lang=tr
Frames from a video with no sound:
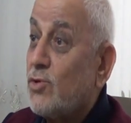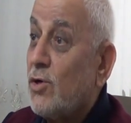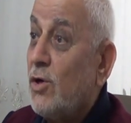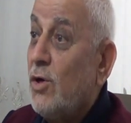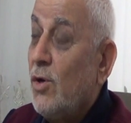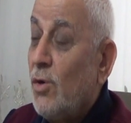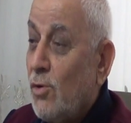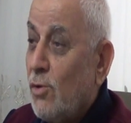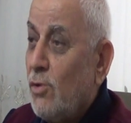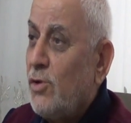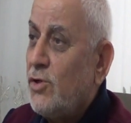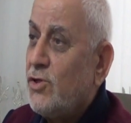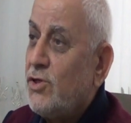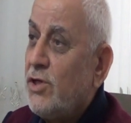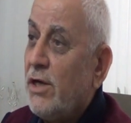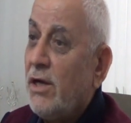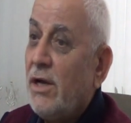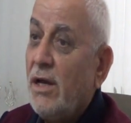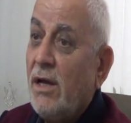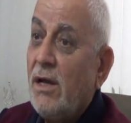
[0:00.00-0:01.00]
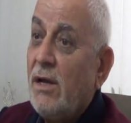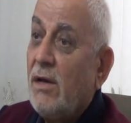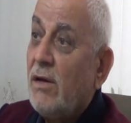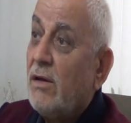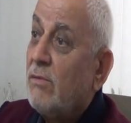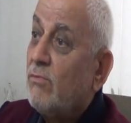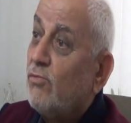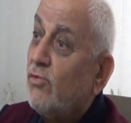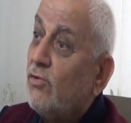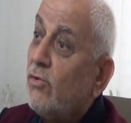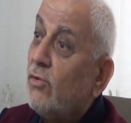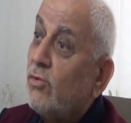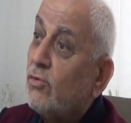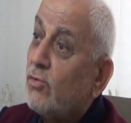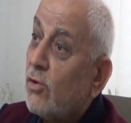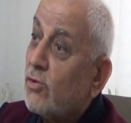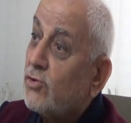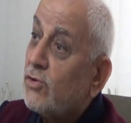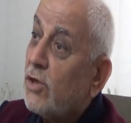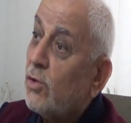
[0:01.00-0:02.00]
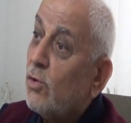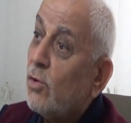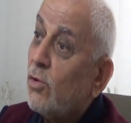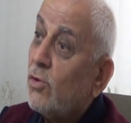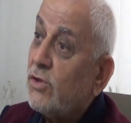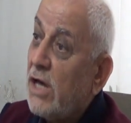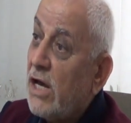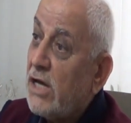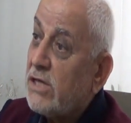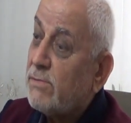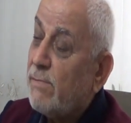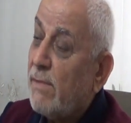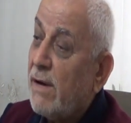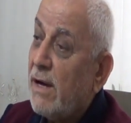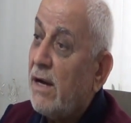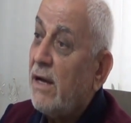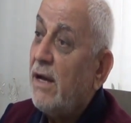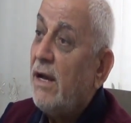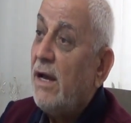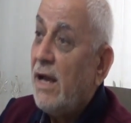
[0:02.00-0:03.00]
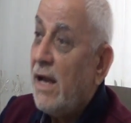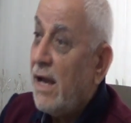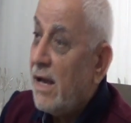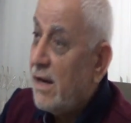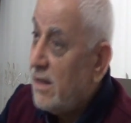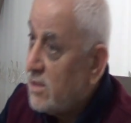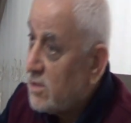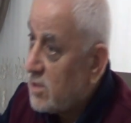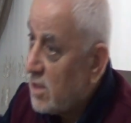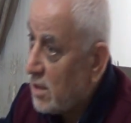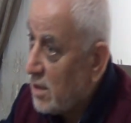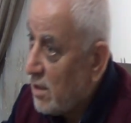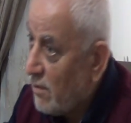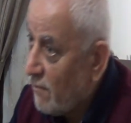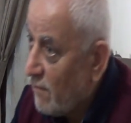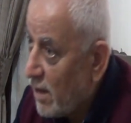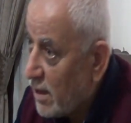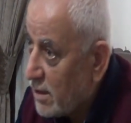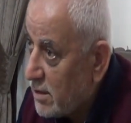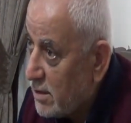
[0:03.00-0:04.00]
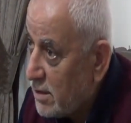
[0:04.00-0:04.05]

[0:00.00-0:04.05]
Onun için bu 99 esma her insanda vardır.